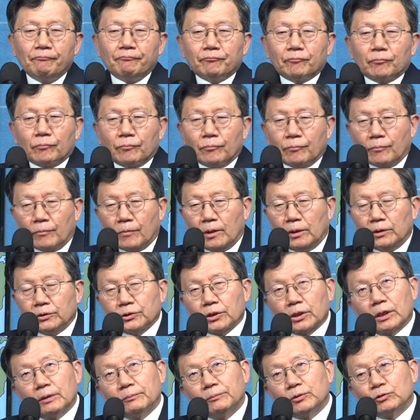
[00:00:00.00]
음, 이
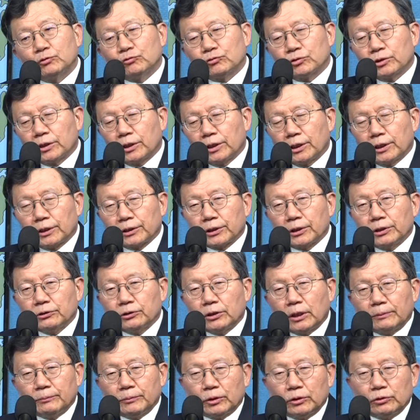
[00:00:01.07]
사람의 주장에
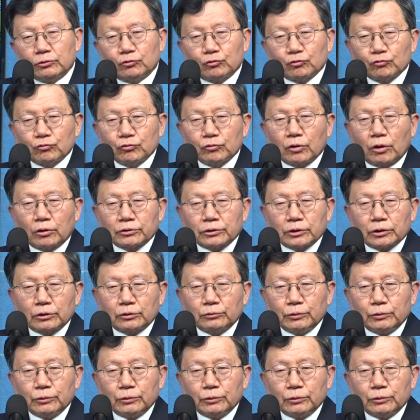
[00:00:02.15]
의하면 중국 억제를